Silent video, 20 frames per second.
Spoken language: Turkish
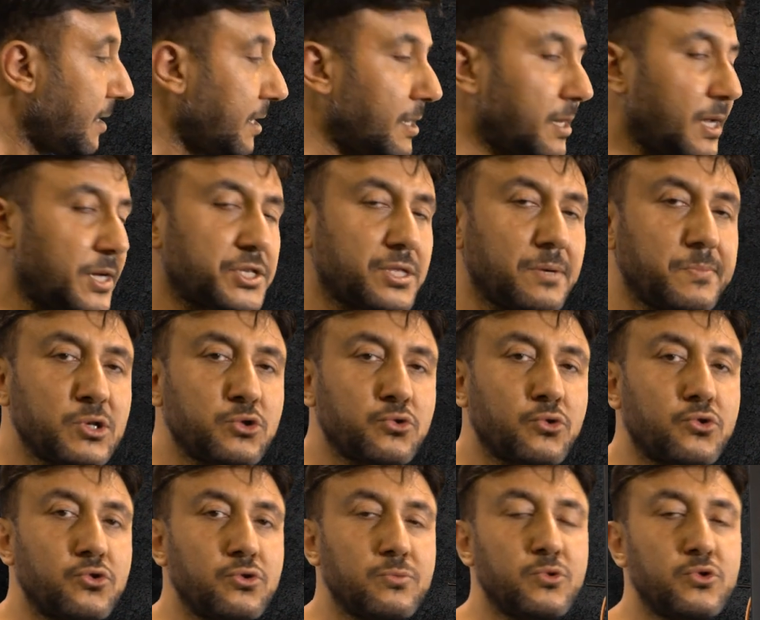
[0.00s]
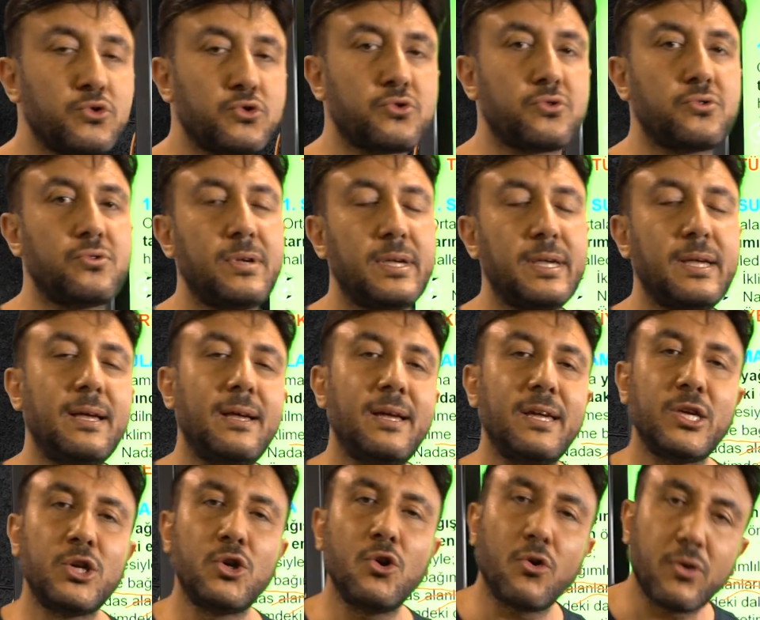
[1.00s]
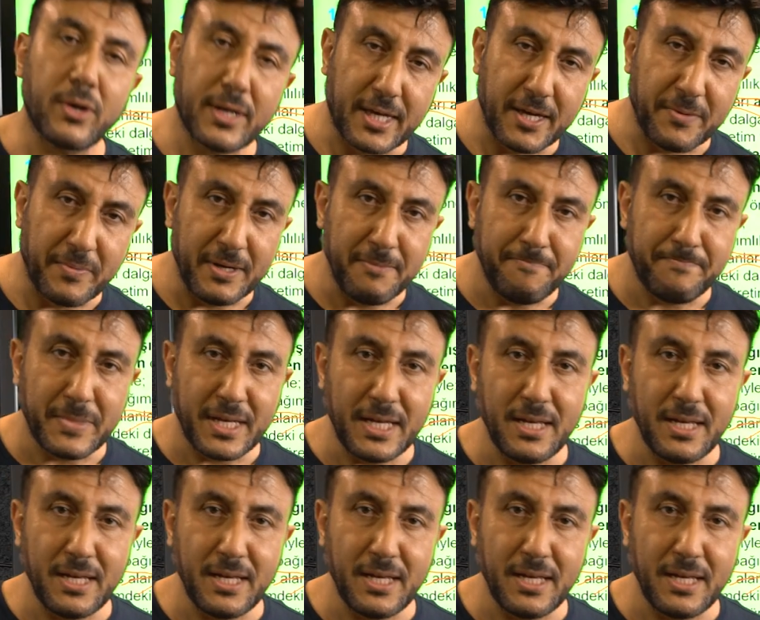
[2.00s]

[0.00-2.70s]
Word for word: İlaçlama sorunumuz yok gibi.